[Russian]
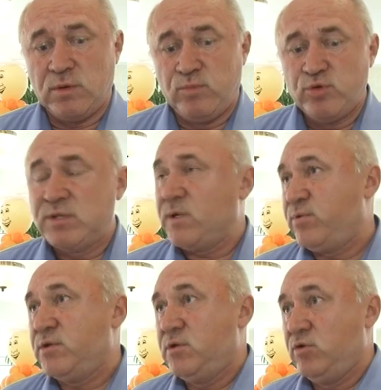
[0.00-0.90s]
э, будет
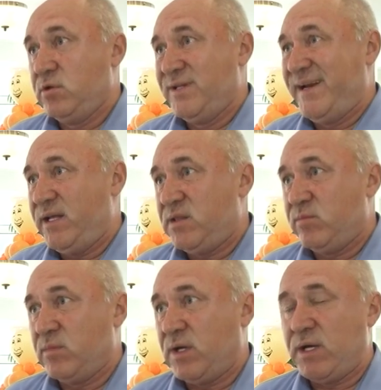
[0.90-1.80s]
определенный
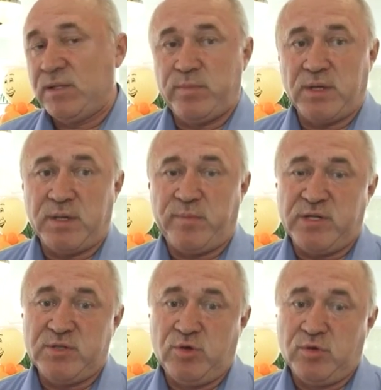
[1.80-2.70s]
ритм, а,
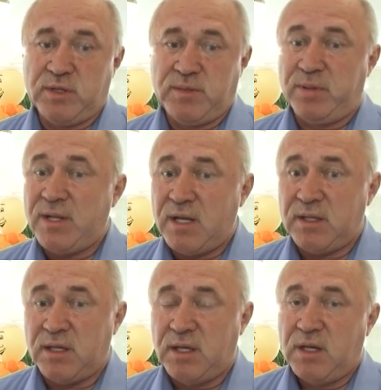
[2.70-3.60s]
определенные
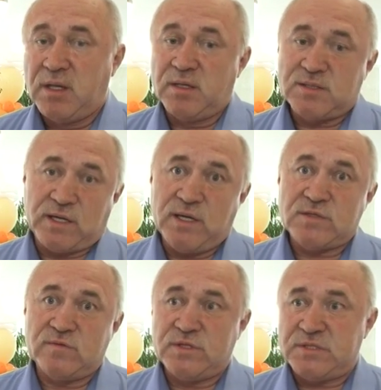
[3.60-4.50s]
планы на
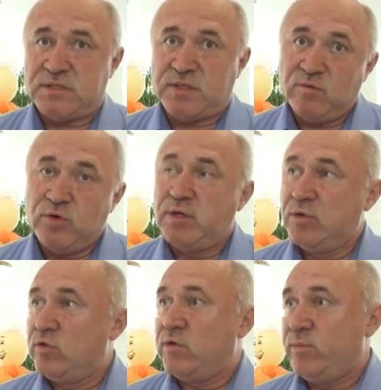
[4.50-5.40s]
строительство того или
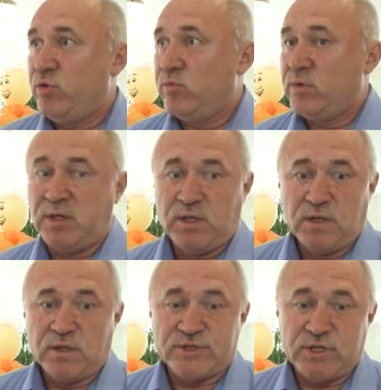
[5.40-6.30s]
иного объема
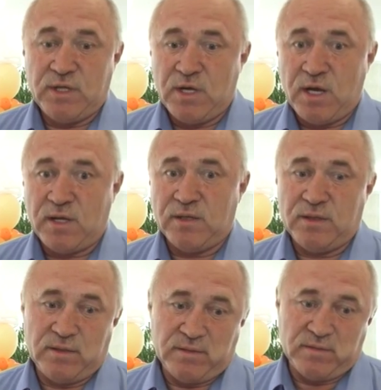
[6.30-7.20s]
жилья,
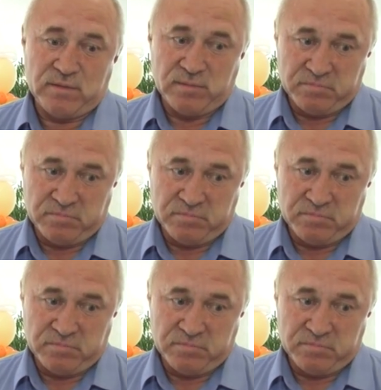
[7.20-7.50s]
и